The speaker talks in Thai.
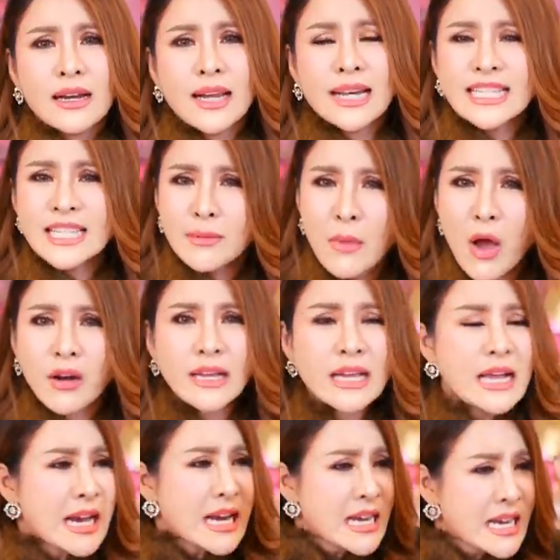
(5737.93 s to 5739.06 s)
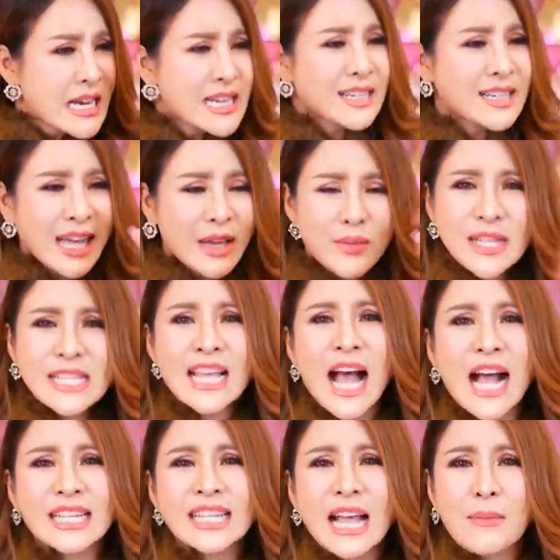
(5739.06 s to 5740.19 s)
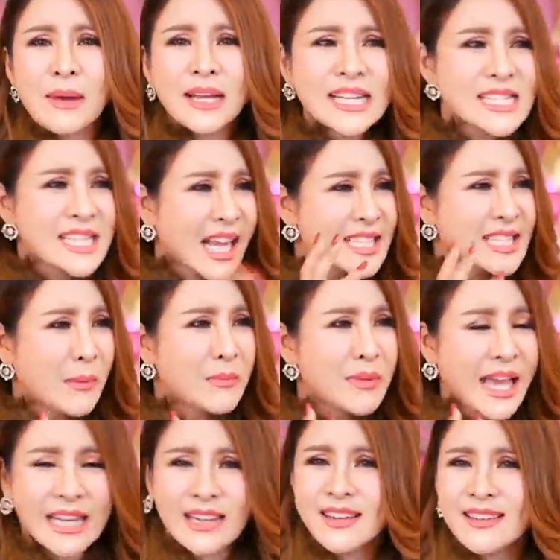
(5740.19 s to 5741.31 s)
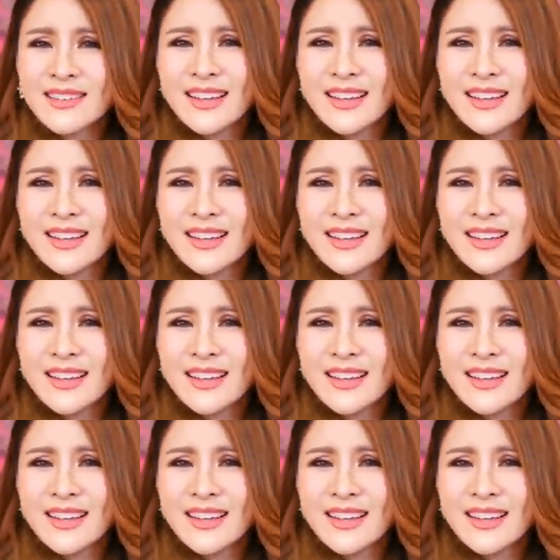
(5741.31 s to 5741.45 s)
และดิฉันบอกเลยหนึ่งในวิชาที่ทำให้ดิฉันสำเร็จ